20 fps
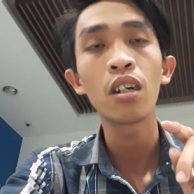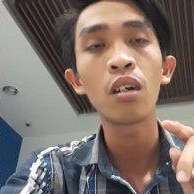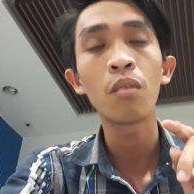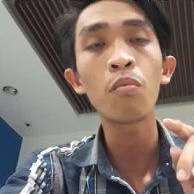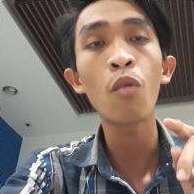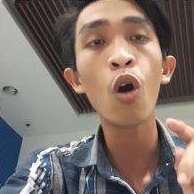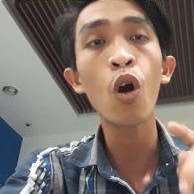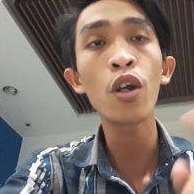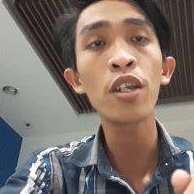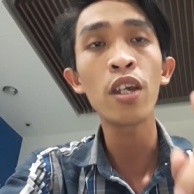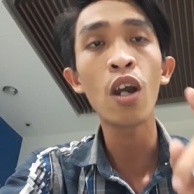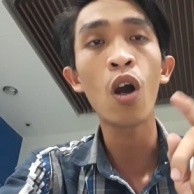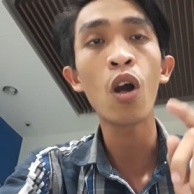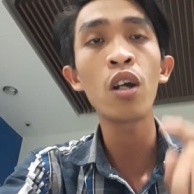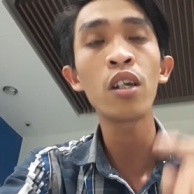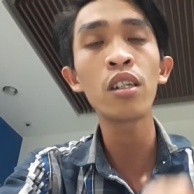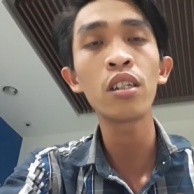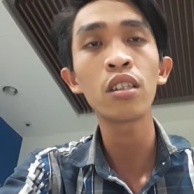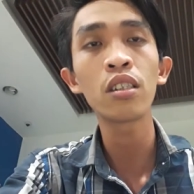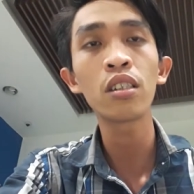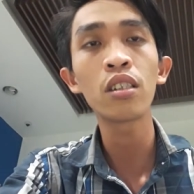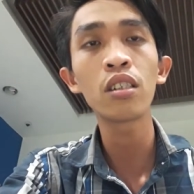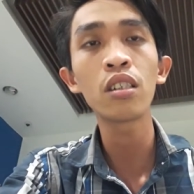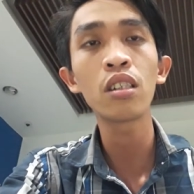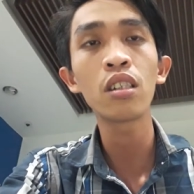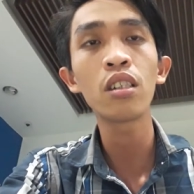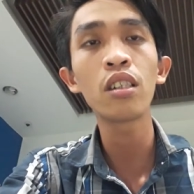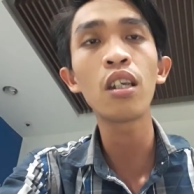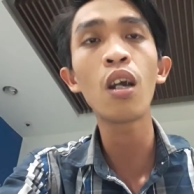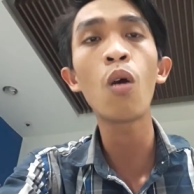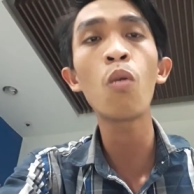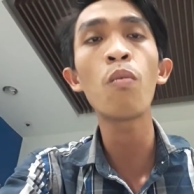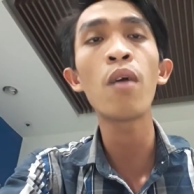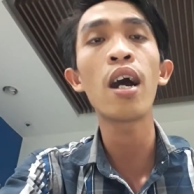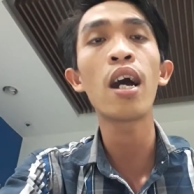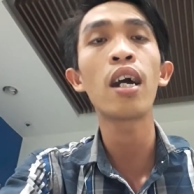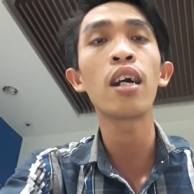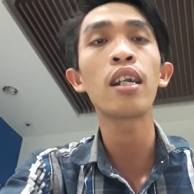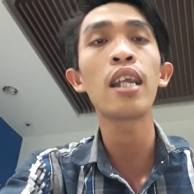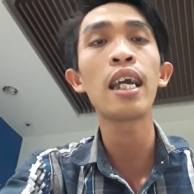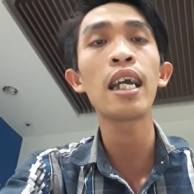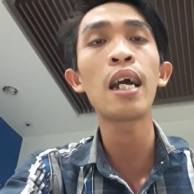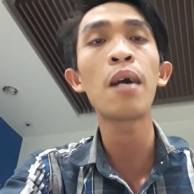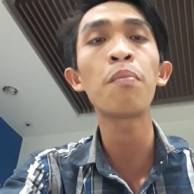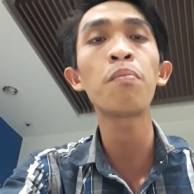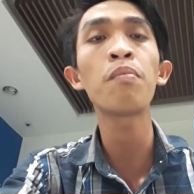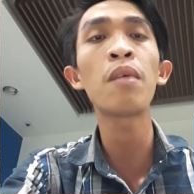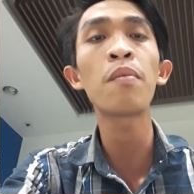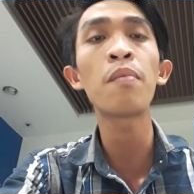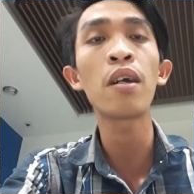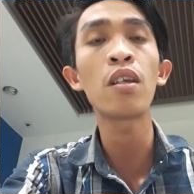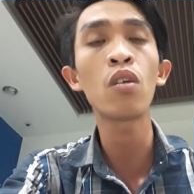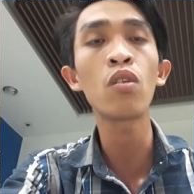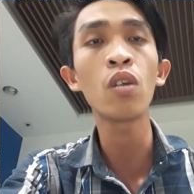bôi nhọn châu mà thiền âm bên bờ vũ